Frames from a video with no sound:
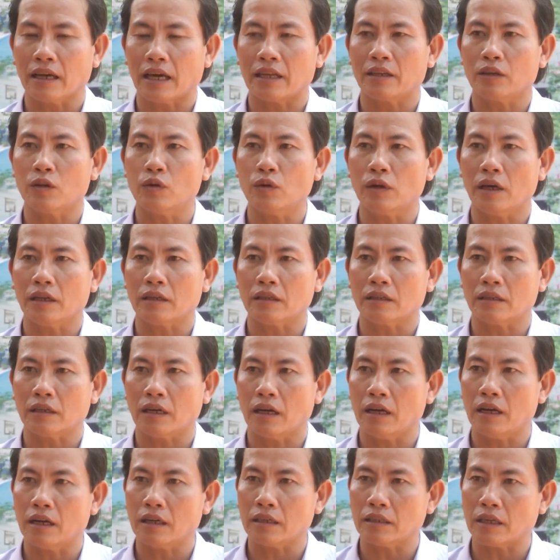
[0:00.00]
ngành du lịch
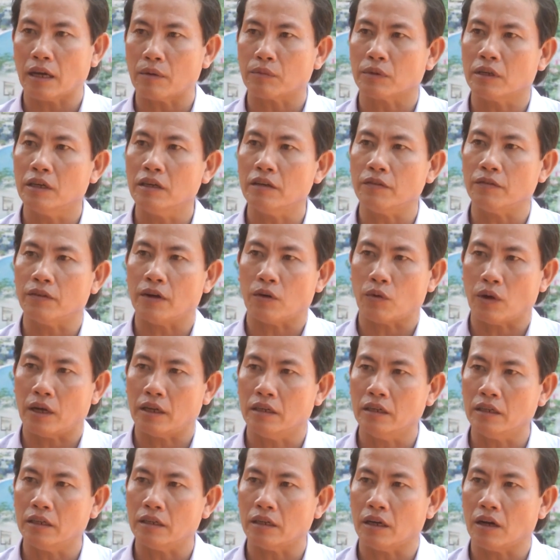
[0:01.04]
trong nước và ngoài
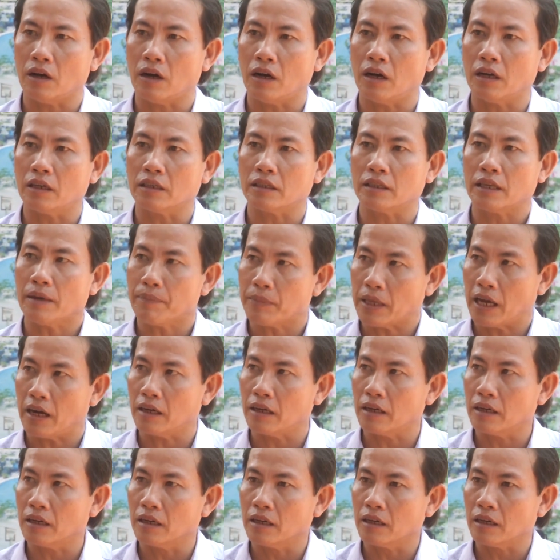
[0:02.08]
nước họ chấp
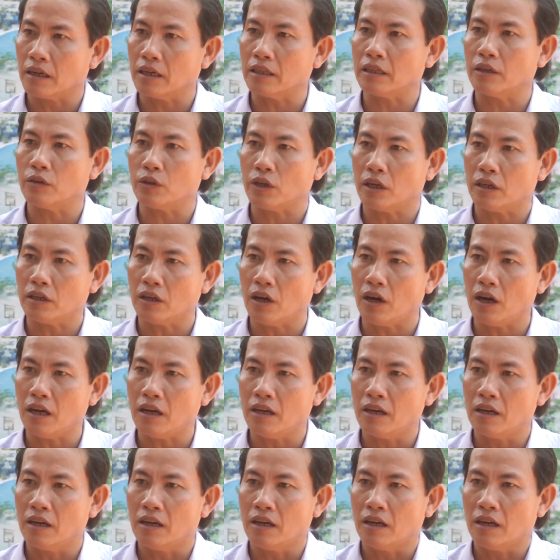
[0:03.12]
nhận cái tiêu chuẩn đó
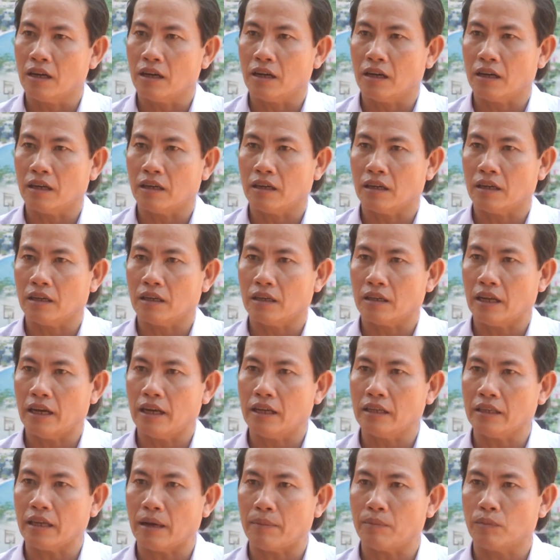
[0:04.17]

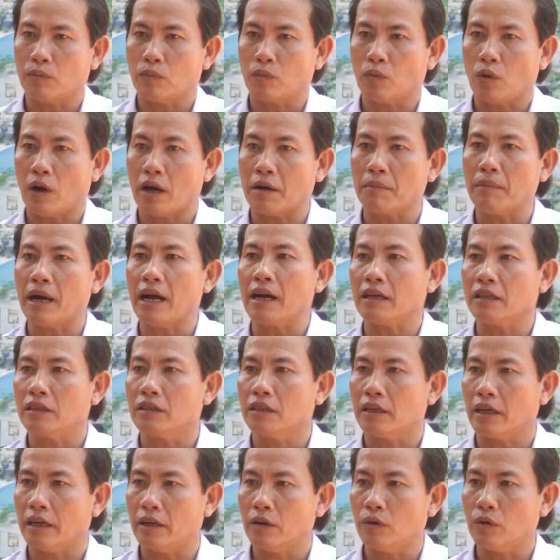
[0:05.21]
để nhằm quảng bá cái
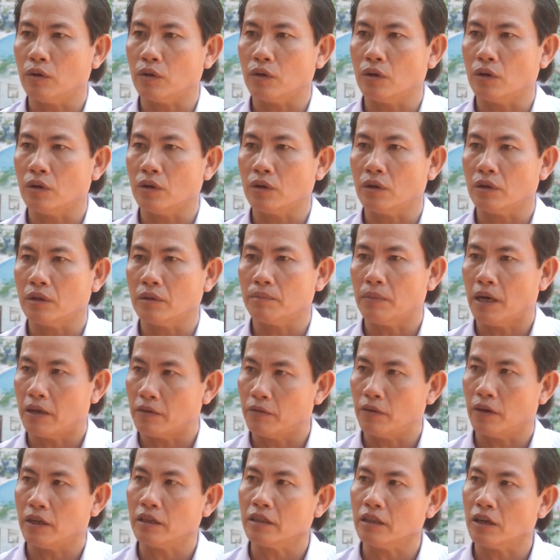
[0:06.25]
thương hiệu
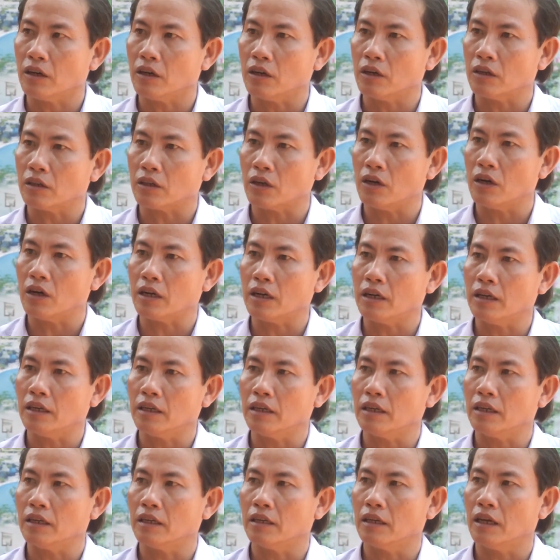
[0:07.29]
bền vững cho
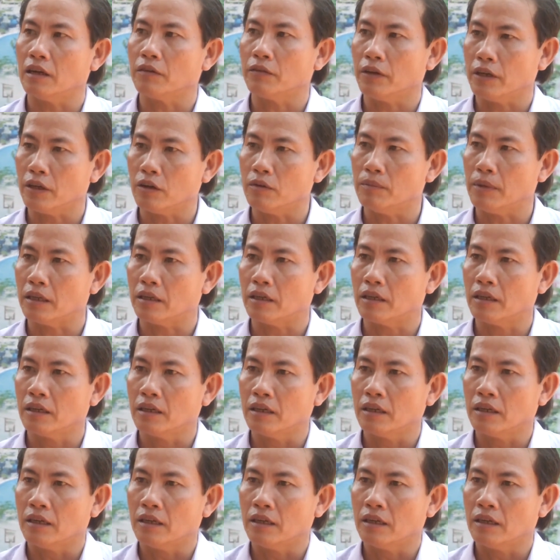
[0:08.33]
cái đơn vị của mình.